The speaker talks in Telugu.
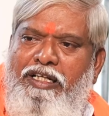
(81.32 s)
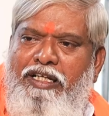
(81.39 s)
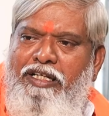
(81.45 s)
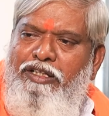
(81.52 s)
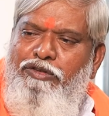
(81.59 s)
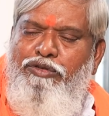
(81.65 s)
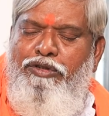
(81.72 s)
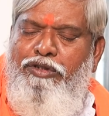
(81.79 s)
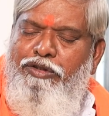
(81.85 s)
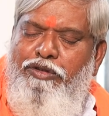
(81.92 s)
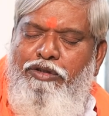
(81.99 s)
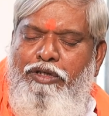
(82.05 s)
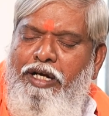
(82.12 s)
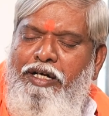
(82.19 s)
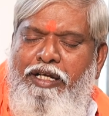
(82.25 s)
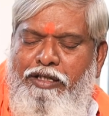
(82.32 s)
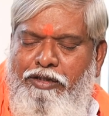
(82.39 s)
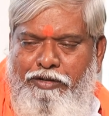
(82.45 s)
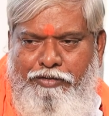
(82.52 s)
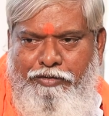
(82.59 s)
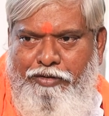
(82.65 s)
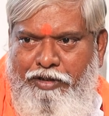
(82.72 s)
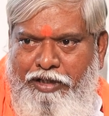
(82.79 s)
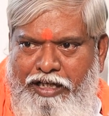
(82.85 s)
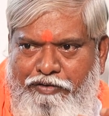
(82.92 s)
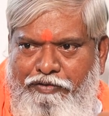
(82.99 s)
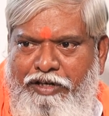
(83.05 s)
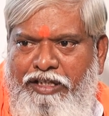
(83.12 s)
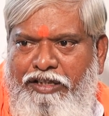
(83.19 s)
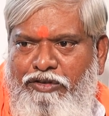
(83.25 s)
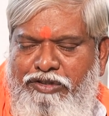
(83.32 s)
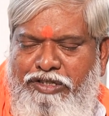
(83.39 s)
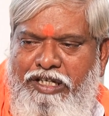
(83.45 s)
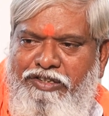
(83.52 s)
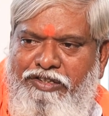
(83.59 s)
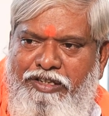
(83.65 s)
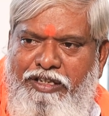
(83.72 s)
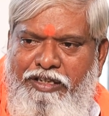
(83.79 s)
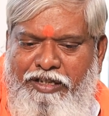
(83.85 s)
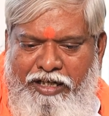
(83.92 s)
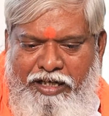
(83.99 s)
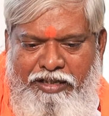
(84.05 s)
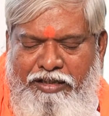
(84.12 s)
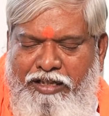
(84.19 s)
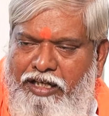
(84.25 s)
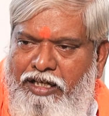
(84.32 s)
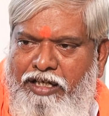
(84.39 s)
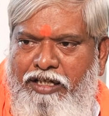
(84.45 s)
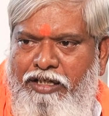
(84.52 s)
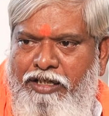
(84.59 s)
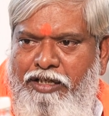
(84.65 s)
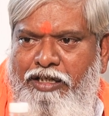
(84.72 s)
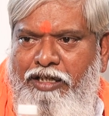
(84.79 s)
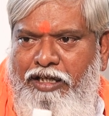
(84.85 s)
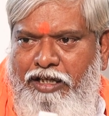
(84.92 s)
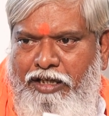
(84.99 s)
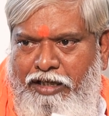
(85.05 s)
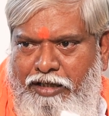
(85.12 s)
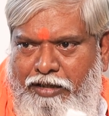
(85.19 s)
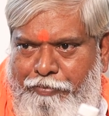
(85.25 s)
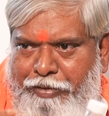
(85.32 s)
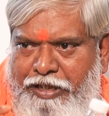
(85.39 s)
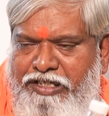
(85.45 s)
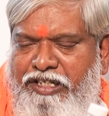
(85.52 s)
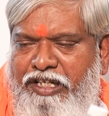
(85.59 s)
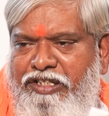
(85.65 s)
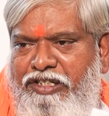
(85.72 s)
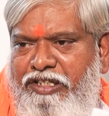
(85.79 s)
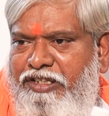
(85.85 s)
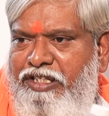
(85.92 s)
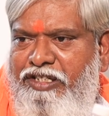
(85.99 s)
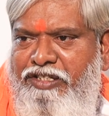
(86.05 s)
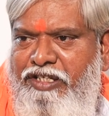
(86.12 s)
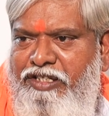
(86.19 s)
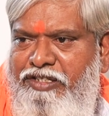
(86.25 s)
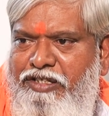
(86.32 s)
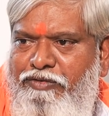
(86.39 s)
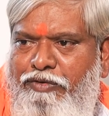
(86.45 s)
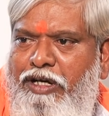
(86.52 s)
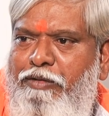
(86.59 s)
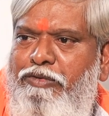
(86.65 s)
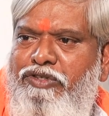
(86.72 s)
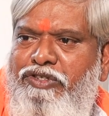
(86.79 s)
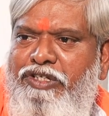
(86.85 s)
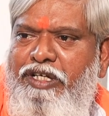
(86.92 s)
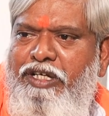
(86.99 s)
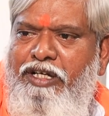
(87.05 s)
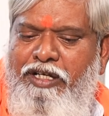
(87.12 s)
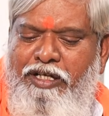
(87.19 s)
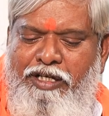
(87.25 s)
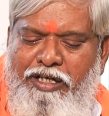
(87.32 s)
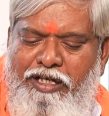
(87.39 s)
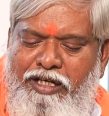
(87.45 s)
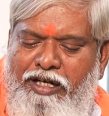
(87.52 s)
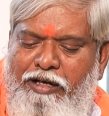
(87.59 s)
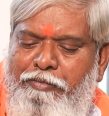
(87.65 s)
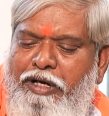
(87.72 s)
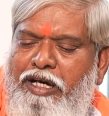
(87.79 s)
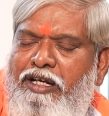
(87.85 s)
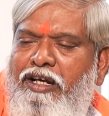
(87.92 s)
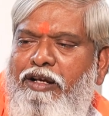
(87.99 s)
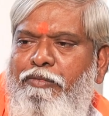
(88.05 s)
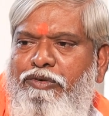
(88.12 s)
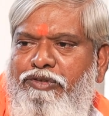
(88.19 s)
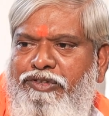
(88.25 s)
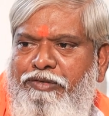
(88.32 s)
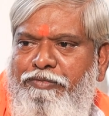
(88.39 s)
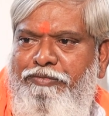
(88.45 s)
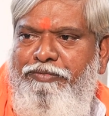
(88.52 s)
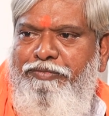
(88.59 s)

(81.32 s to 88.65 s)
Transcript: దానికదే జ్యూ అంటే లిక్విడ్ అంతా వచ్చేస్తుంది దాని అంతా ఫ్రిడ్జ్ చేసి తీసేసి వడబోసి ఇట్లా బాటిల్లో పోస్తాం